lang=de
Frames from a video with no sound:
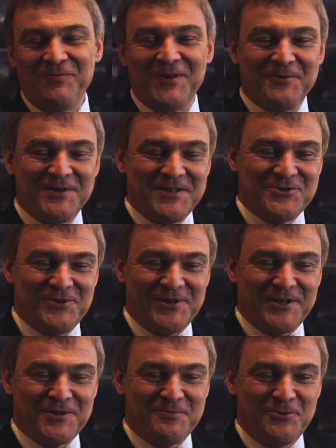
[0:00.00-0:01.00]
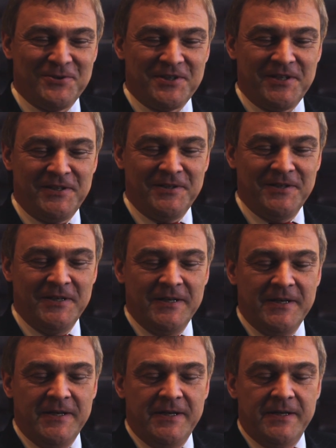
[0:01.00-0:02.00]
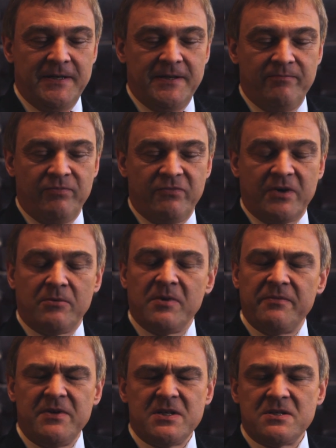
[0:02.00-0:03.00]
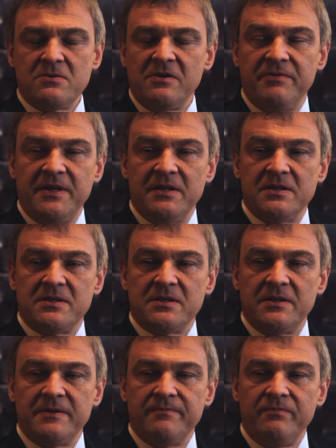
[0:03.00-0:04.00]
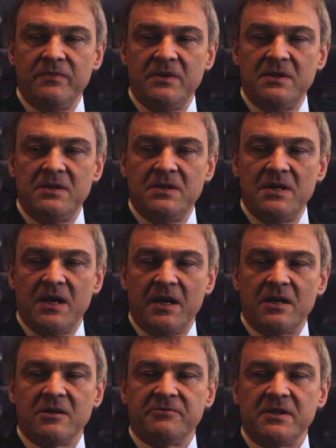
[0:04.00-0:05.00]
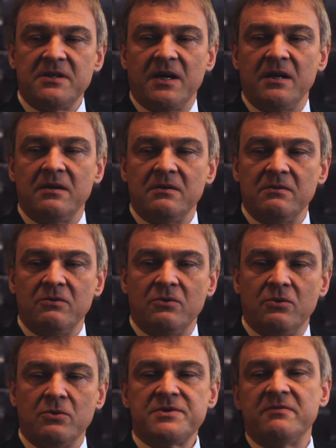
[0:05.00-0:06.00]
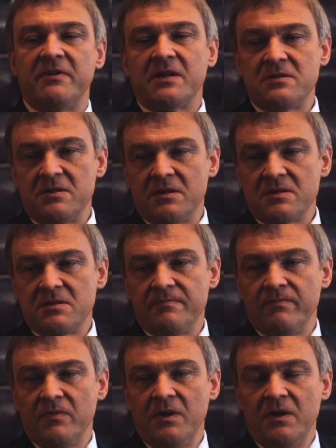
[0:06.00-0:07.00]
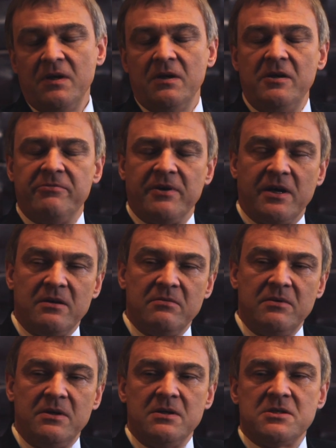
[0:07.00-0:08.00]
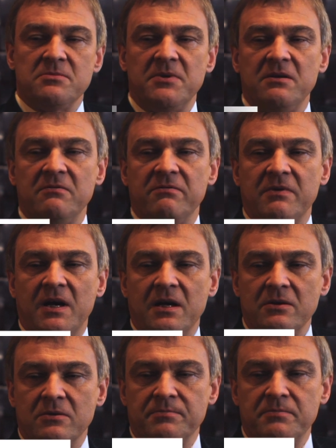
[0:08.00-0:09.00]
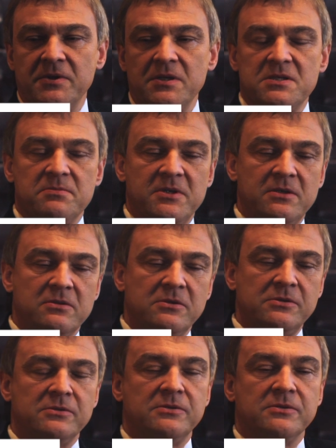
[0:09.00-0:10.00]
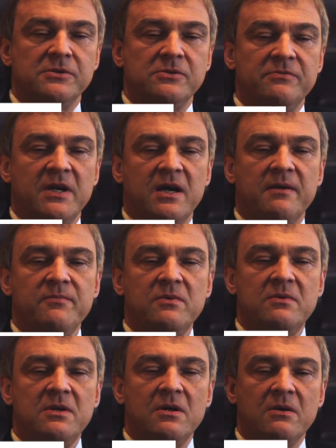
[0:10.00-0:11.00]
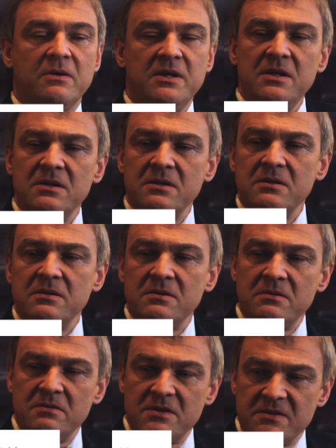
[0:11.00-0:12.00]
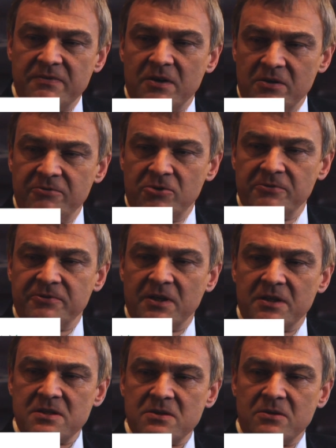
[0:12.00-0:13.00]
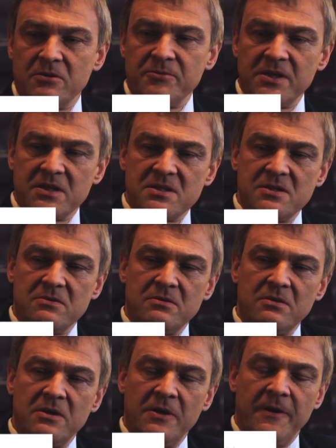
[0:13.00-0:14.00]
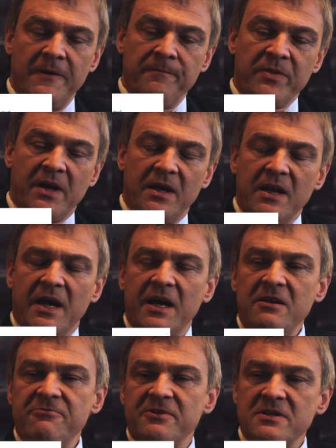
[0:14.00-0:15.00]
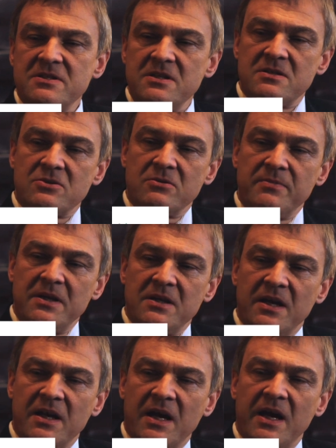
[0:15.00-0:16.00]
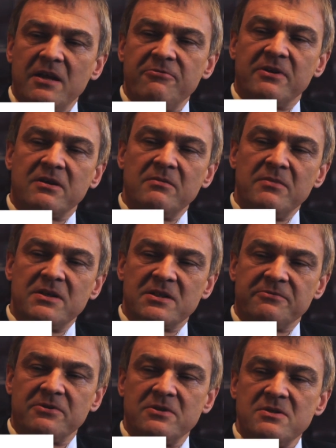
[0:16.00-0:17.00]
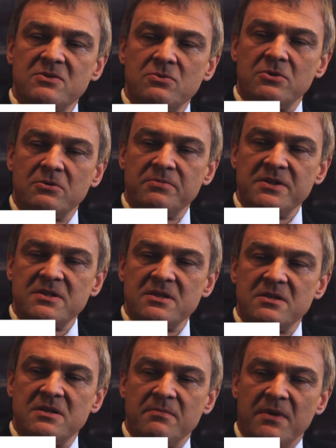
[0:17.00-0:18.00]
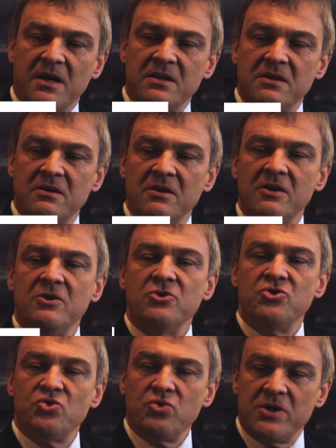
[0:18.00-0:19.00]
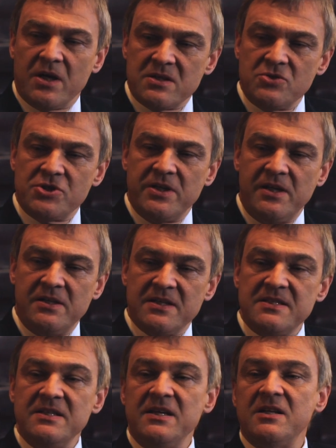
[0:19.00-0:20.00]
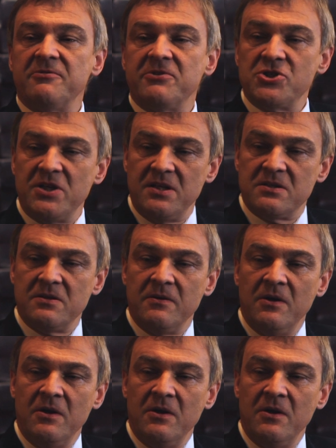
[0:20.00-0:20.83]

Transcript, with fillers: Aber das sollen andere beurteilen. Ähm, warum haben wir das so gewählt? Ähm, der Einkauf hat ja einen großen Werkzeugkasten. Lieferantenmanagement, Warengruppenmanagement und, und, und. Und wir haben auch hier, das war die Vorfrage zur Kommunikation, ein einfaches Instrument, eine einfache Metapher gesucht, um diese Thematik so darzustellen, dass sie jeder versteht.